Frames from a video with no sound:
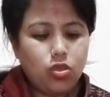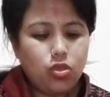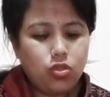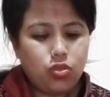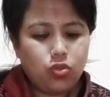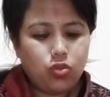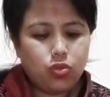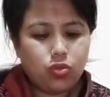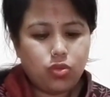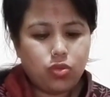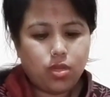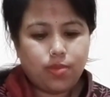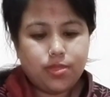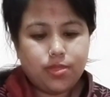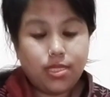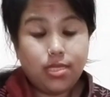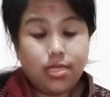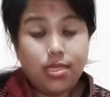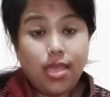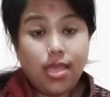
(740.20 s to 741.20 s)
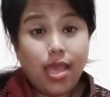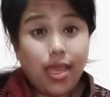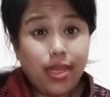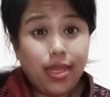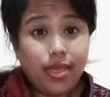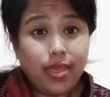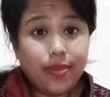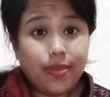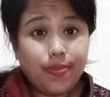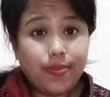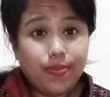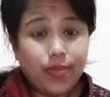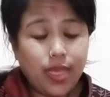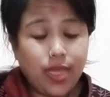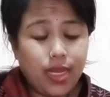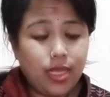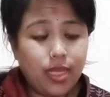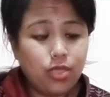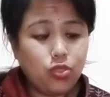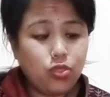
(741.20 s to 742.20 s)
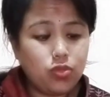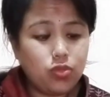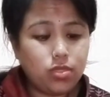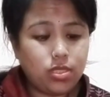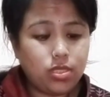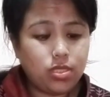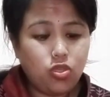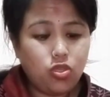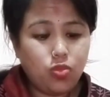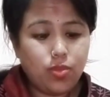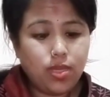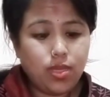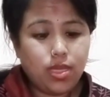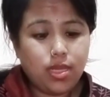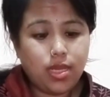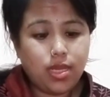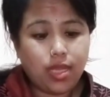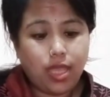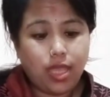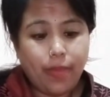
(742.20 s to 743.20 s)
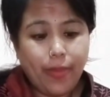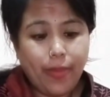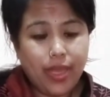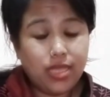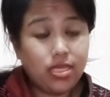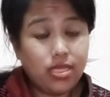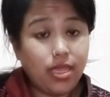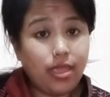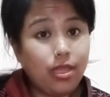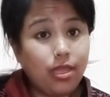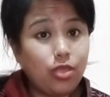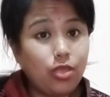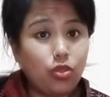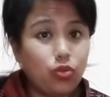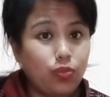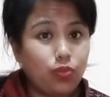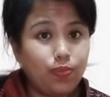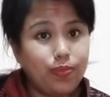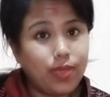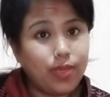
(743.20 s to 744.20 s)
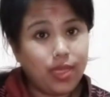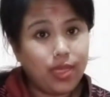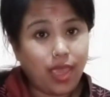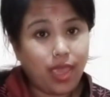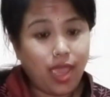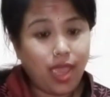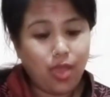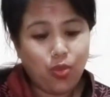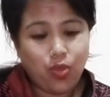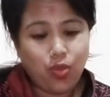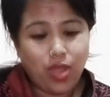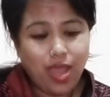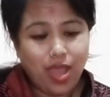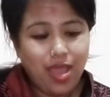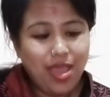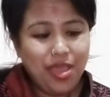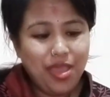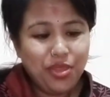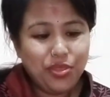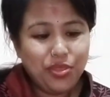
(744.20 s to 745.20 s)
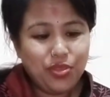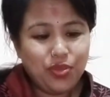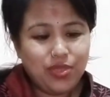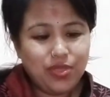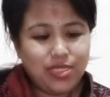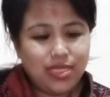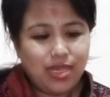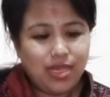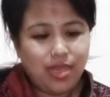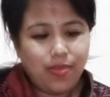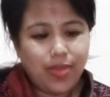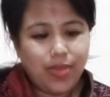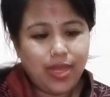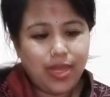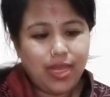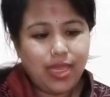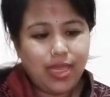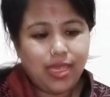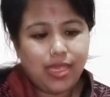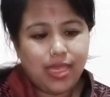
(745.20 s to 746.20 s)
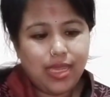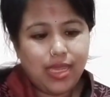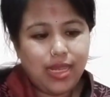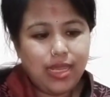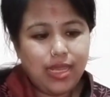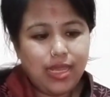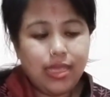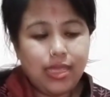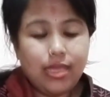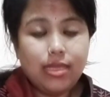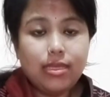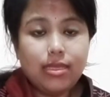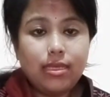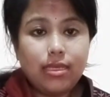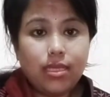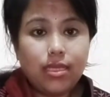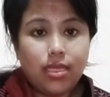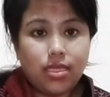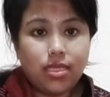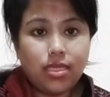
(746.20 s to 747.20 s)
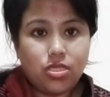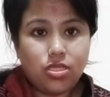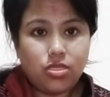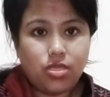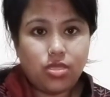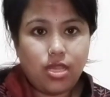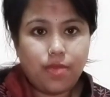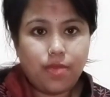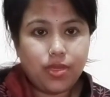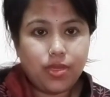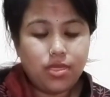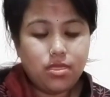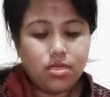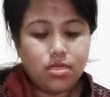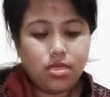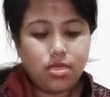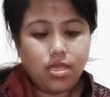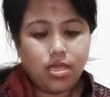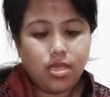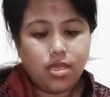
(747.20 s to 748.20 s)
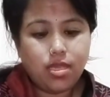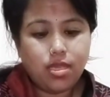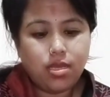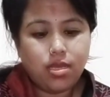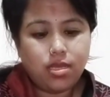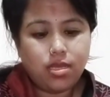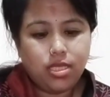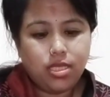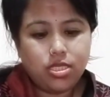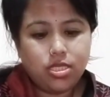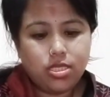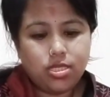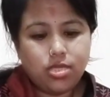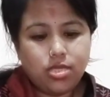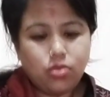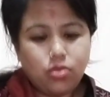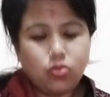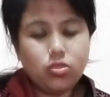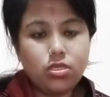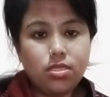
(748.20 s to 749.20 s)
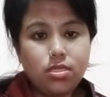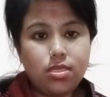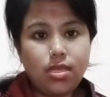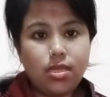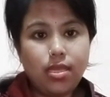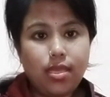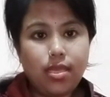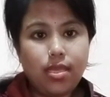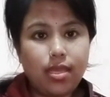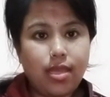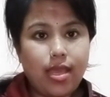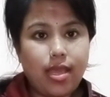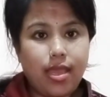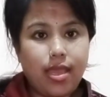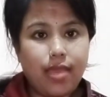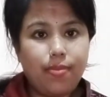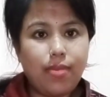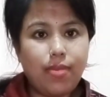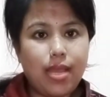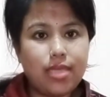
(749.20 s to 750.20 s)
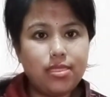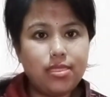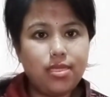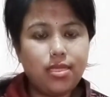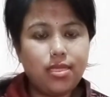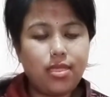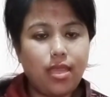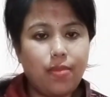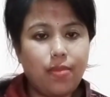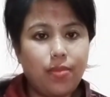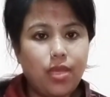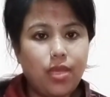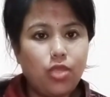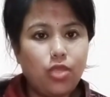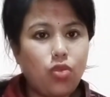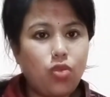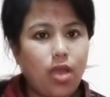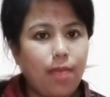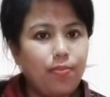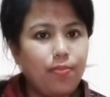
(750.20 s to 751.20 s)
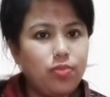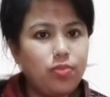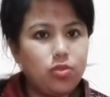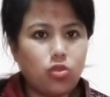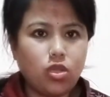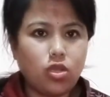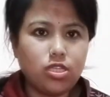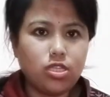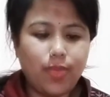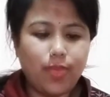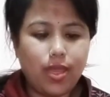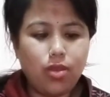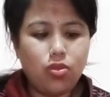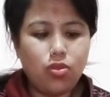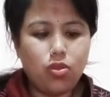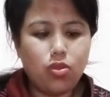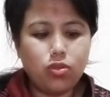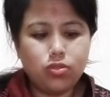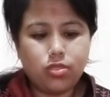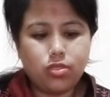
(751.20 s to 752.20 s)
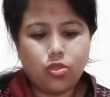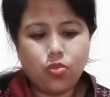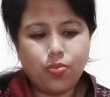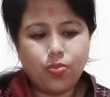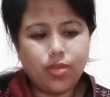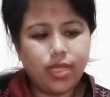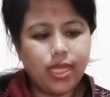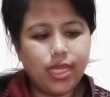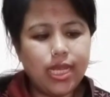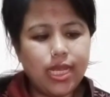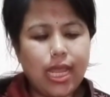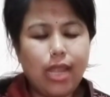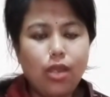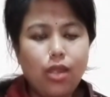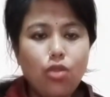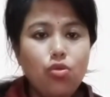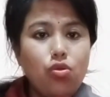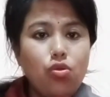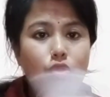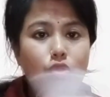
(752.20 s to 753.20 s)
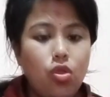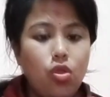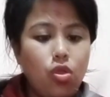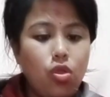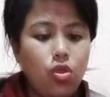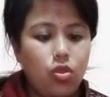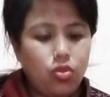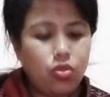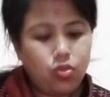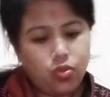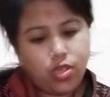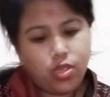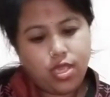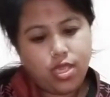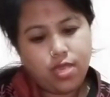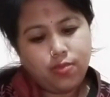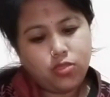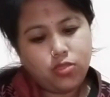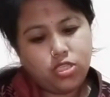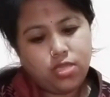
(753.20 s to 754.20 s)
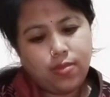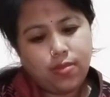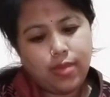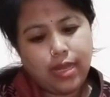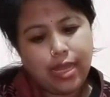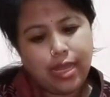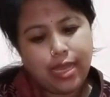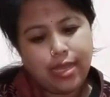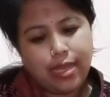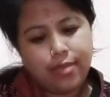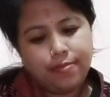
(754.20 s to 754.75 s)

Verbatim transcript: तो अब सर्दियाँ आ रही है है ना तो सर्दियों में नंगे पैर जाएंगे तो फिर क्या होगा तो इसलिए मैंने ये ली किचन स्लीपर्स ये नीचे से कुछ इस तरीके का है प्लास्टिक टाइप का तो आप सॉक्स पहनो और उसके ऊपर ये डाल लो तो ये मुझे मिला